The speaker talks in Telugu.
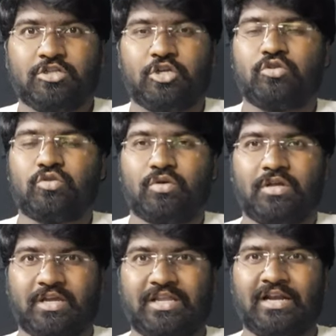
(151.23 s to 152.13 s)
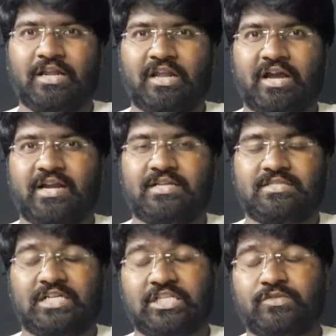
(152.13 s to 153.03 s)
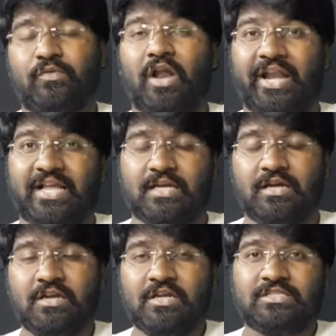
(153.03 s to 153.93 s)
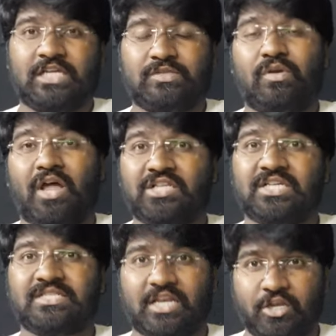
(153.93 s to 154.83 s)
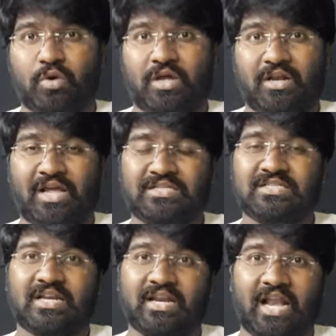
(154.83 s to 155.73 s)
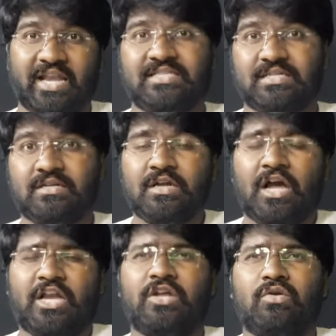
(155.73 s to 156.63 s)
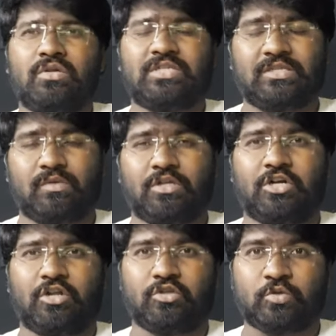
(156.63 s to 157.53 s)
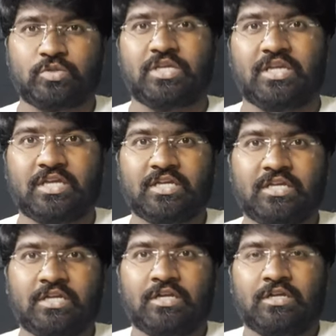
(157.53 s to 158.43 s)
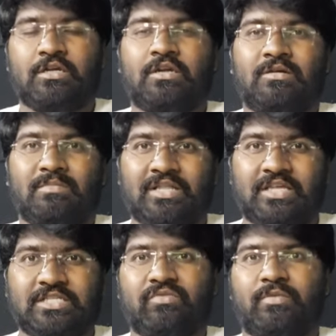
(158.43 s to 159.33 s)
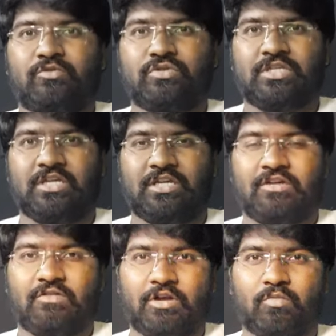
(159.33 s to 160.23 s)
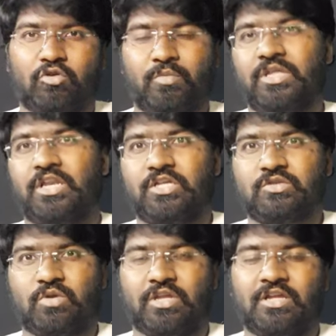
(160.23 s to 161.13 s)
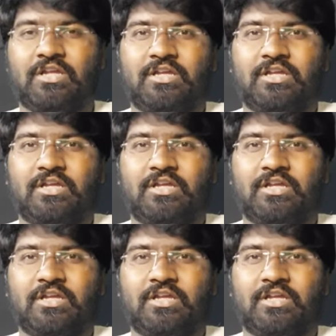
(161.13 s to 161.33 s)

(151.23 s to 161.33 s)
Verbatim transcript: జరుగుతున్న ఇలాంటి రాకెట్ సక్సెస్ఫుల్ ల్యాండింగ్ సక్సెస్ఫుల్ లాంచింగ్స్ అన్నీ కూడా లాంచింగ్స్ అండ్ ర్యాలింగ్స్ అన్నీ కూడా సక్సెస్ఫుల్గా జరగడం చూసి మన దేశం వైపు చూసి వాళ్ళు ముక్కు మీద వేసుకొని